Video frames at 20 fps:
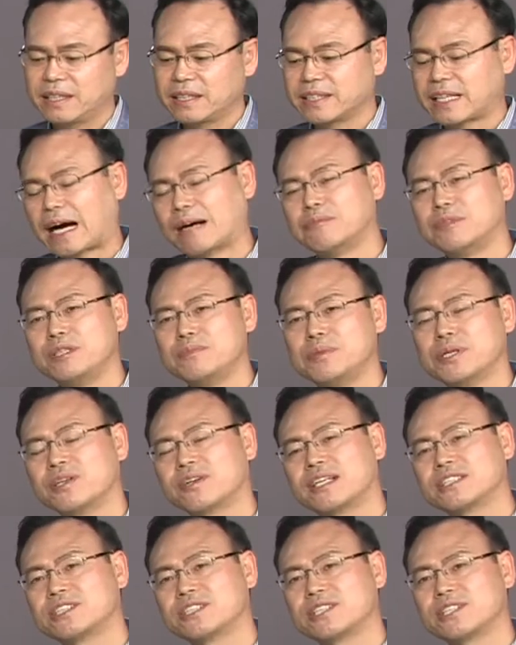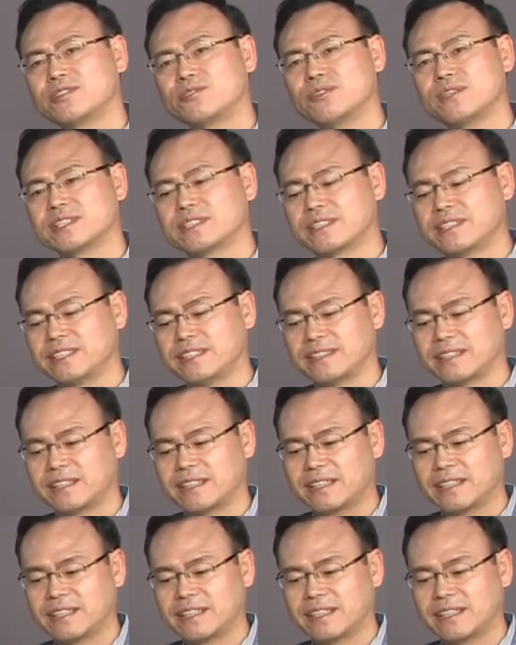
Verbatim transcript: 남을 변화시키기 위해서는